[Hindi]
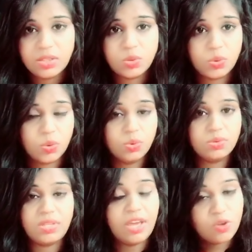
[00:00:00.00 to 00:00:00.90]
तो
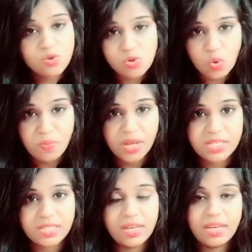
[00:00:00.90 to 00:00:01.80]
थैंक यू सो मच
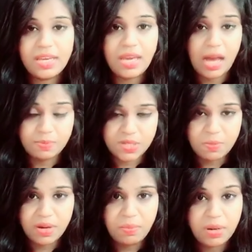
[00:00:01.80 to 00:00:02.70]
कि आप
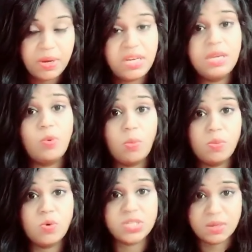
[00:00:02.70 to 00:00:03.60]
सब ने मेरी बेटी की
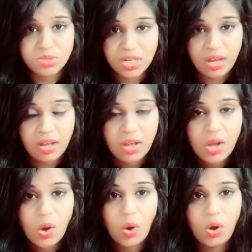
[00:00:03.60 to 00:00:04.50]
प्रॉब्लम को समझा
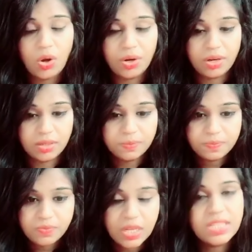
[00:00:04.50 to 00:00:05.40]
और
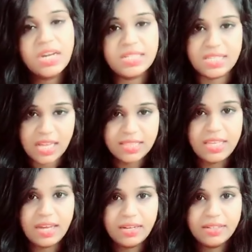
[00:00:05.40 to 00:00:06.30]
इतना साथ
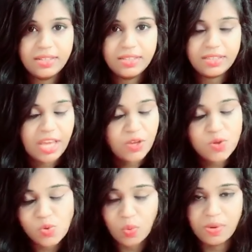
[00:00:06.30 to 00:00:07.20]
दिया थैंक
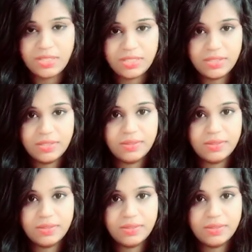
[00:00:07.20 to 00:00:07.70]
यू सो मच